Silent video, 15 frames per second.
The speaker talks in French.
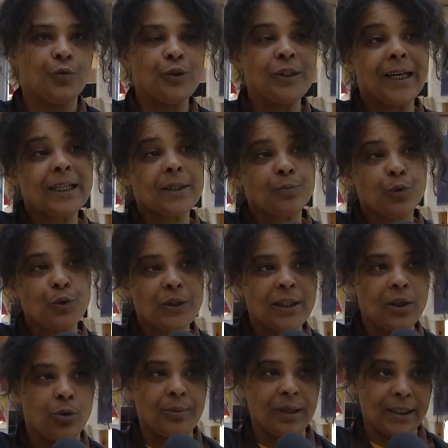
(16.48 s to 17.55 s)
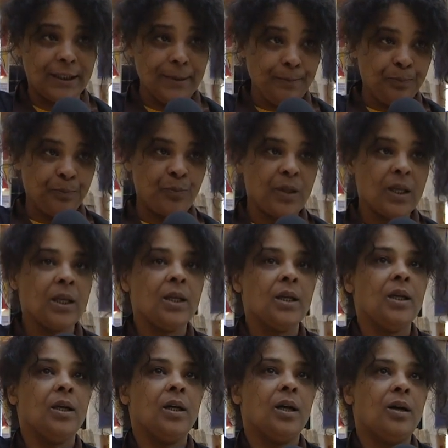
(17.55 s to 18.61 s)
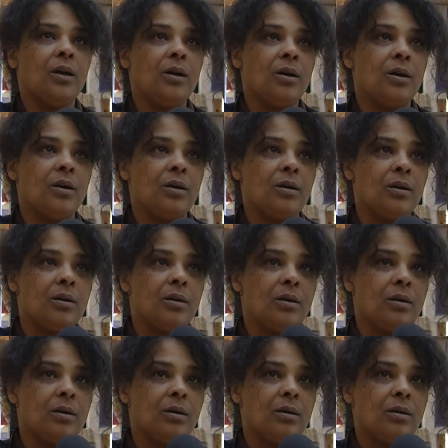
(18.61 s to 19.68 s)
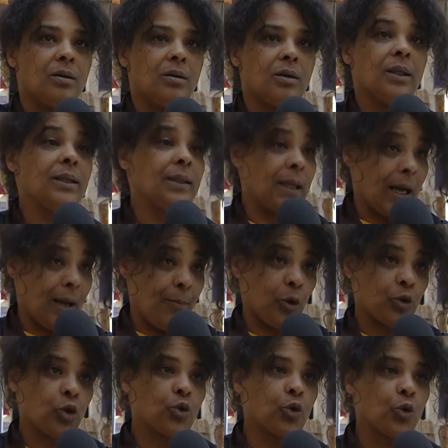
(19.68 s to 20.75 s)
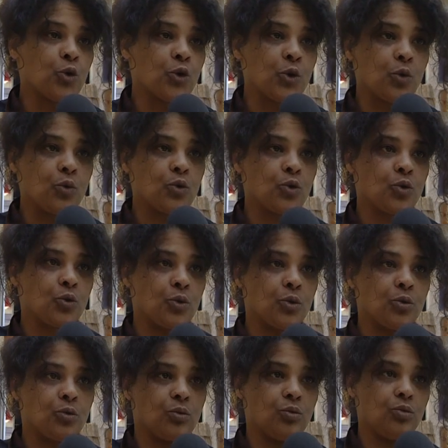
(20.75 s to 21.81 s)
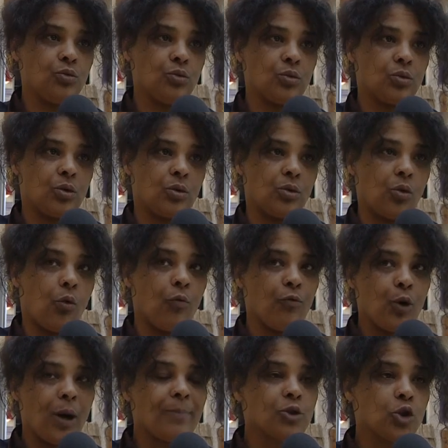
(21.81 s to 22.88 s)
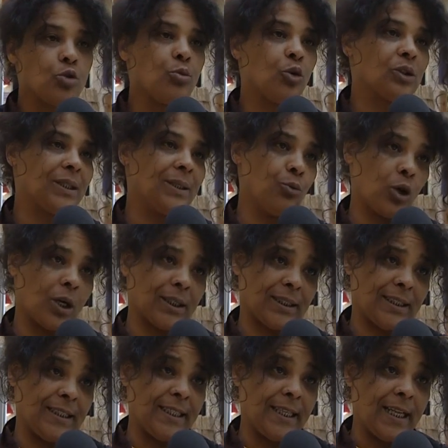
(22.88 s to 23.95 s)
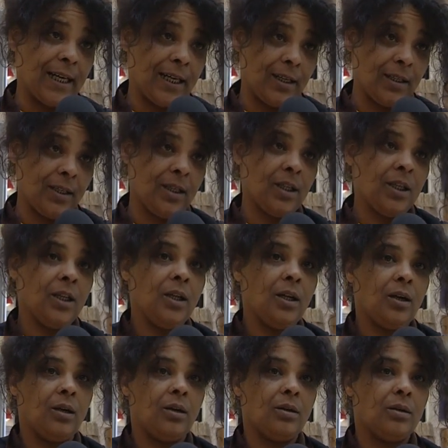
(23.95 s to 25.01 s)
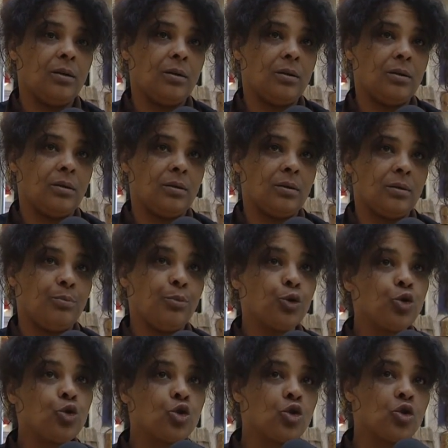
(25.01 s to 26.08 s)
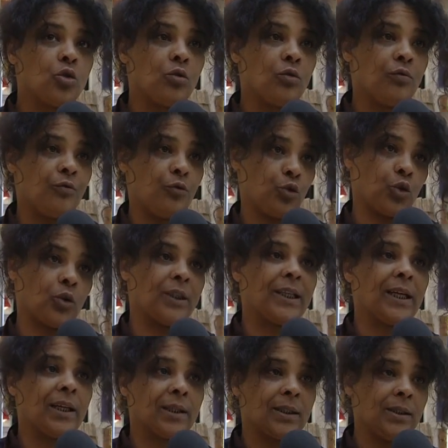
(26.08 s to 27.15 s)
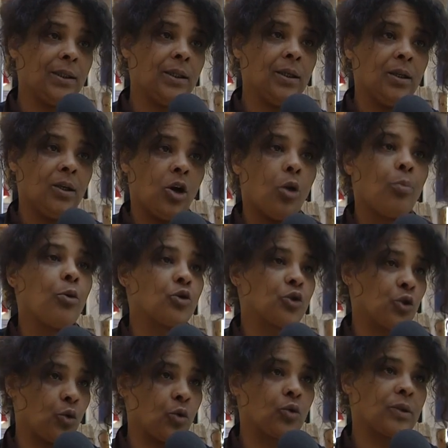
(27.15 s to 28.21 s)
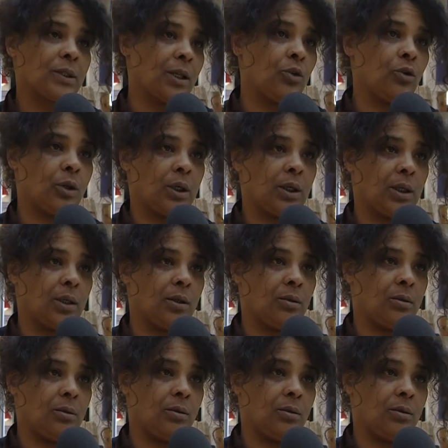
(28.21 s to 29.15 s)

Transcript: venir exposer en mairie euh, est important dans le sens où euh, on veut absolument démocratiser l'art. Euh, peu de gens vont dans les galeries en pensant que ça leur est